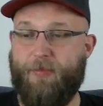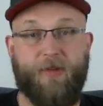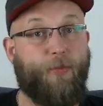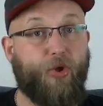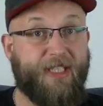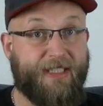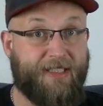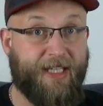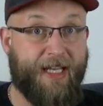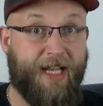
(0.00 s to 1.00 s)
bis wohl ich
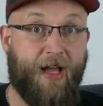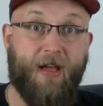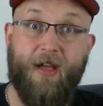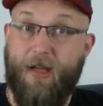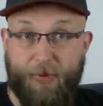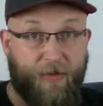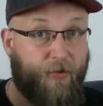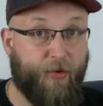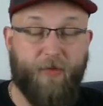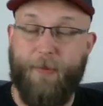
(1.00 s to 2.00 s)
10er
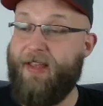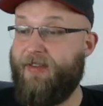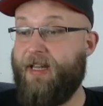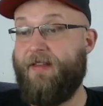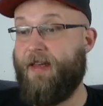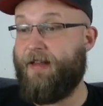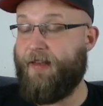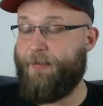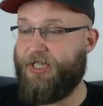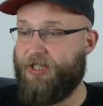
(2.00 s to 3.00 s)
beziehungsweise dann
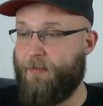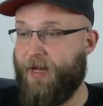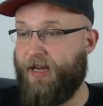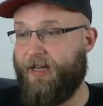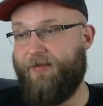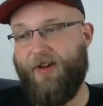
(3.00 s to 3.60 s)
6er Matches machen kann.